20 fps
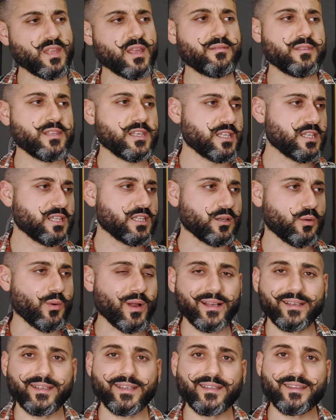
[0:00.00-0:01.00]
di
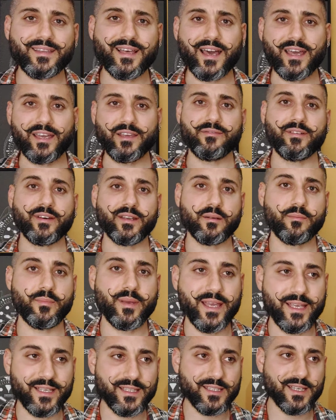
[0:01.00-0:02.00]
qualche diver,
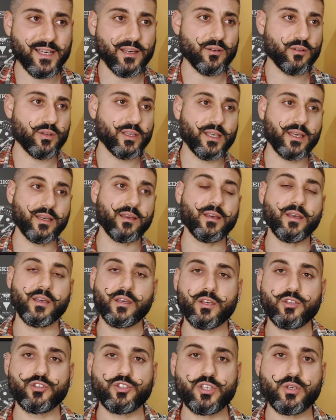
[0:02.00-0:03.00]
beh è chiaro
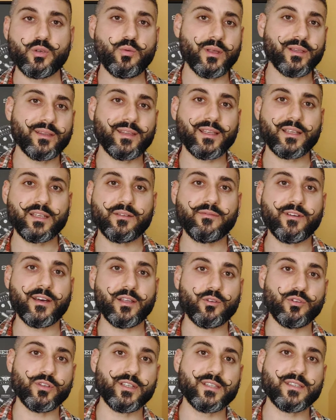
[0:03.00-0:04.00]
che 50 anni
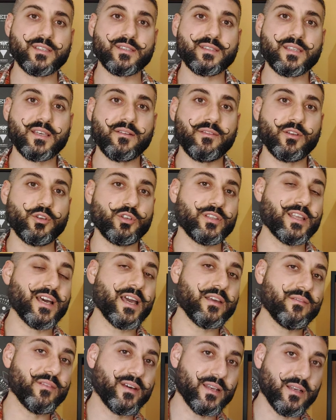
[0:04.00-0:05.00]
fa non esistevano i
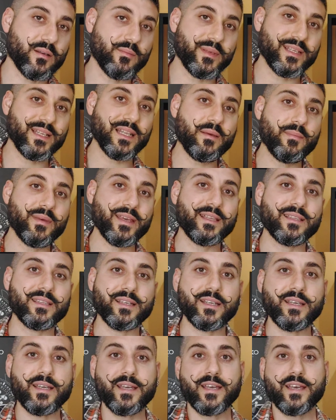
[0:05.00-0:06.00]
diver 1000
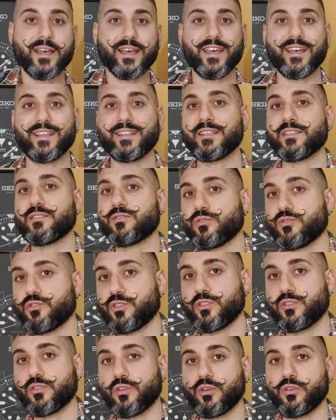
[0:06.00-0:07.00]
metri e adesso
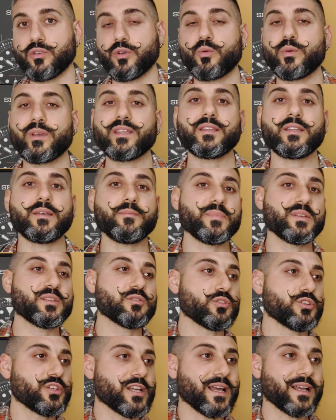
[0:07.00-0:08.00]
ci sono, quindi
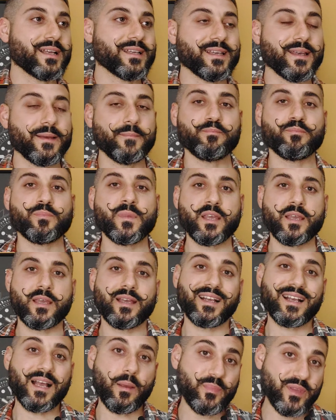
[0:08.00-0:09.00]
bisogna anche
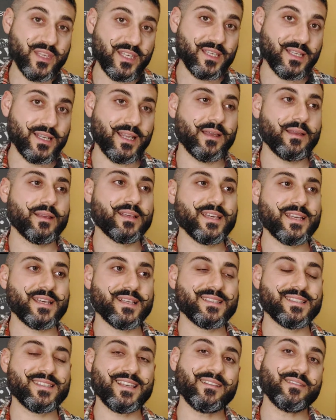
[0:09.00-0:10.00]
capire
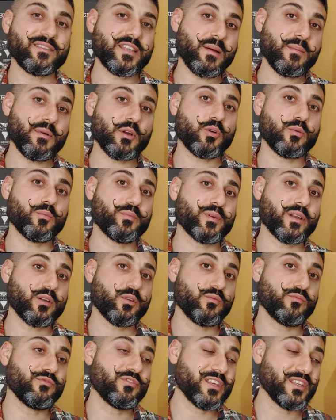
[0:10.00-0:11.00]
che se andiamo a
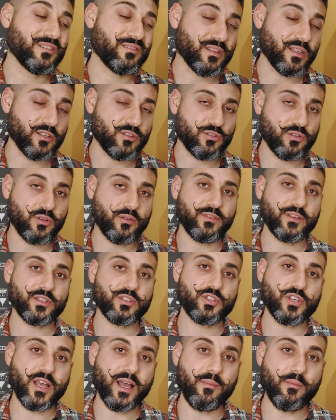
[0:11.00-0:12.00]
comprare un vintage lo
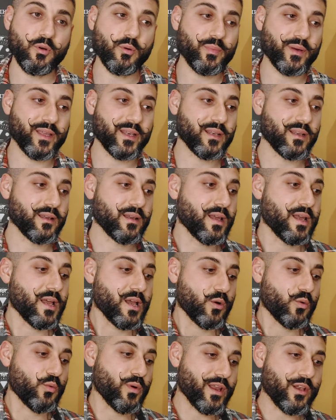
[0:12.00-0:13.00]
facciamo
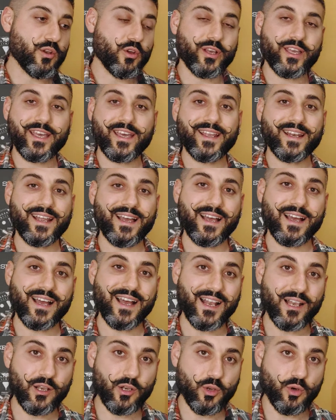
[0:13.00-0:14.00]
per quello che era
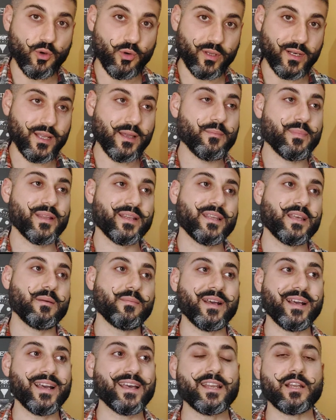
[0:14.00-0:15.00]
allora, perché
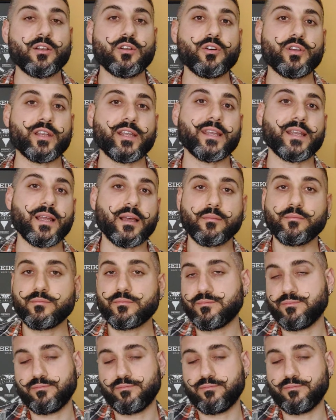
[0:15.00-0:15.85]
magari allora era,